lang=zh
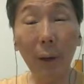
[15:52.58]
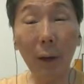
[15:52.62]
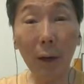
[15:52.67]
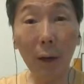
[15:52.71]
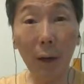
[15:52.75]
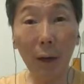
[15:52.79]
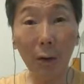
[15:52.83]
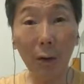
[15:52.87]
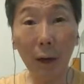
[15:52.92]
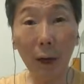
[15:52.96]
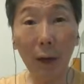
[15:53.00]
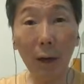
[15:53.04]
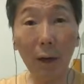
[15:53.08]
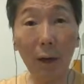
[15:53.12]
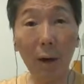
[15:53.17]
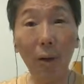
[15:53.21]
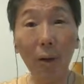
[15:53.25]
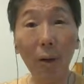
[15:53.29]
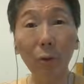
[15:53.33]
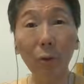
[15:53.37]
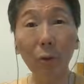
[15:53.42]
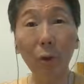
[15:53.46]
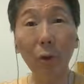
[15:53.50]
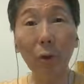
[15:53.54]
被老蒋
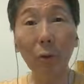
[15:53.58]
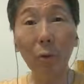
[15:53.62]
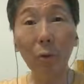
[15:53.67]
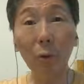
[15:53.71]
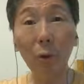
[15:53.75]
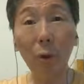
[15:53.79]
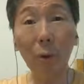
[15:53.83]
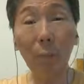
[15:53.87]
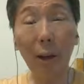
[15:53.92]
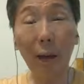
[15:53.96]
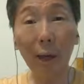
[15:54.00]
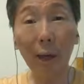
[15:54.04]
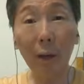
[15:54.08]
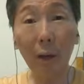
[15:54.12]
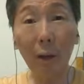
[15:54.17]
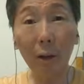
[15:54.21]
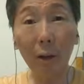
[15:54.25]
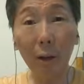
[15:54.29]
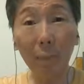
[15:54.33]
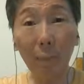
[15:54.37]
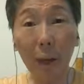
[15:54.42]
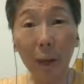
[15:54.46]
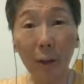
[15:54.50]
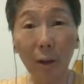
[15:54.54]
搞到最后胡说八
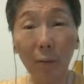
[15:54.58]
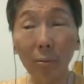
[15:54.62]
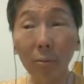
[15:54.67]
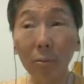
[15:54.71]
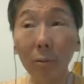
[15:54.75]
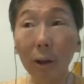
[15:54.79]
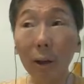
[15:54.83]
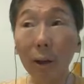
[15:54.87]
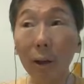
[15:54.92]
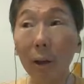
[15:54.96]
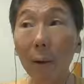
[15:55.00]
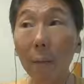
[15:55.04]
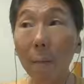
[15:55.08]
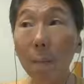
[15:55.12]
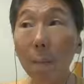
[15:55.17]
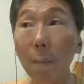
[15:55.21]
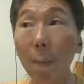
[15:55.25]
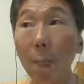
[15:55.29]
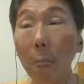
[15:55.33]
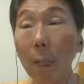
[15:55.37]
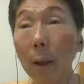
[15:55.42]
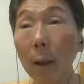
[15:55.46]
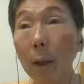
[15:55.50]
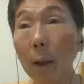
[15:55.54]
道，一败涂地。
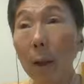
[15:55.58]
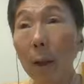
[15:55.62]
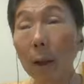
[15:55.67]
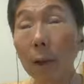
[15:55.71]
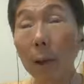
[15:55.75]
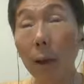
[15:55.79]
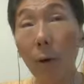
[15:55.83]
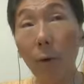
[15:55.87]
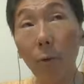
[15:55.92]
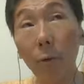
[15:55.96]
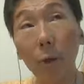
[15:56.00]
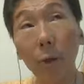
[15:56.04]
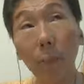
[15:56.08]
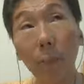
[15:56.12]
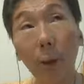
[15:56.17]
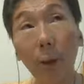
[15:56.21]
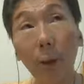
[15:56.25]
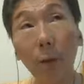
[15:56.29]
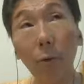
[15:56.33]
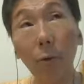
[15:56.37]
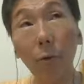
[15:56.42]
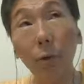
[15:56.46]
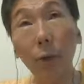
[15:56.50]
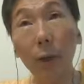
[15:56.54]
那为什
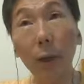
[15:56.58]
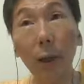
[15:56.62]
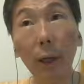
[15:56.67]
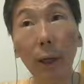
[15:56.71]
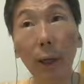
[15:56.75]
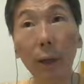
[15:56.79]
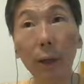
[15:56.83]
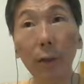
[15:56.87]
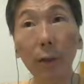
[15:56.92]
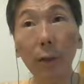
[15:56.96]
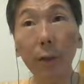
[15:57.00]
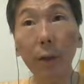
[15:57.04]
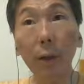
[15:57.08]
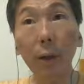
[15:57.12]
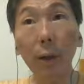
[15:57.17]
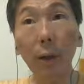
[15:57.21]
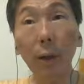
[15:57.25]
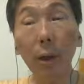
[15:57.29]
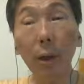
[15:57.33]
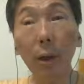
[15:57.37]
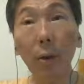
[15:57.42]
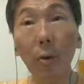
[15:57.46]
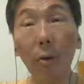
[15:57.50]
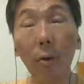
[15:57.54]
么要举这个例子？
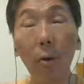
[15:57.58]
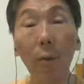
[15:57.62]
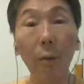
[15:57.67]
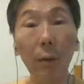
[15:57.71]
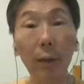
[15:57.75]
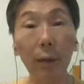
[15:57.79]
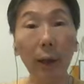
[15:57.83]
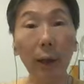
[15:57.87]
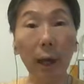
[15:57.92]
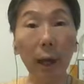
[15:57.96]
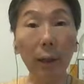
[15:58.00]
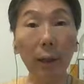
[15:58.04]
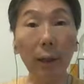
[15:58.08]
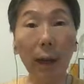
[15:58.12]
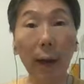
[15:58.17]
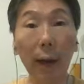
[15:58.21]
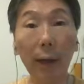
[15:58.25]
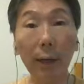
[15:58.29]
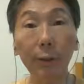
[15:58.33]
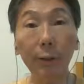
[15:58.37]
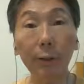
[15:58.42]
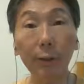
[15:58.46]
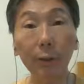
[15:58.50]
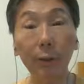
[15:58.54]
我们现在的
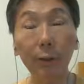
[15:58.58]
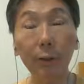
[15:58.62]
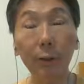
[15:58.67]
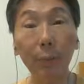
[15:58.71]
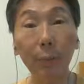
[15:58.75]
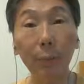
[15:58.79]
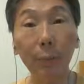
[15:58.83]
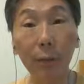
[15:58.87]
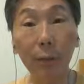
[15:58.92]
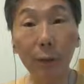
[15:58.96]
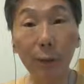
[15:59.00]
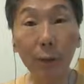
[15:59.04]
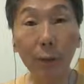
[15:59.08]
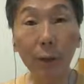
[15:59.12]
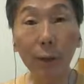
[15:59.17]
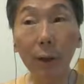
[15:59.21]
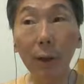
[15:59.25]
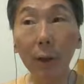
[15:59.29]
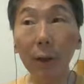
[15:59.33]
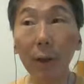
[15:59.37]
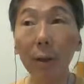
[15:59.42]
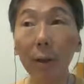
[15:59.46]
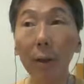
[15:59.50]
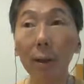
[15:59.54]
态势是不
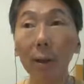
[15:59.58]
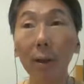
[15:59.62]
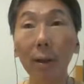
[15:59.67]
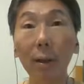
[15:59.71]
是